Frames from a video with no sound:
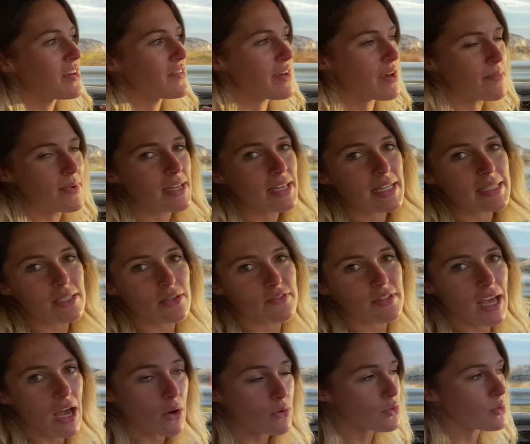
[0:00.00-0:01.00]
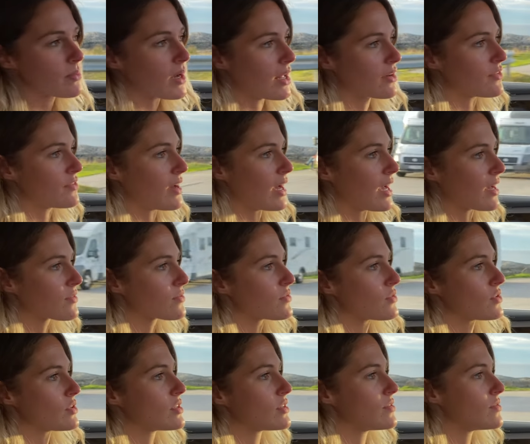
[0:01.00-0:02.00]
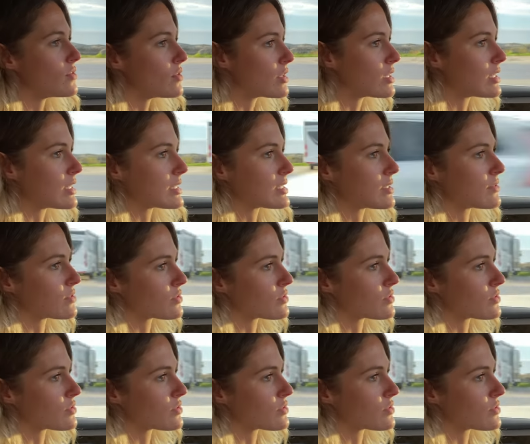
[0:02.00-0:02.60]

Wenn man jetzt auf der Autobahn fahren würde, würde das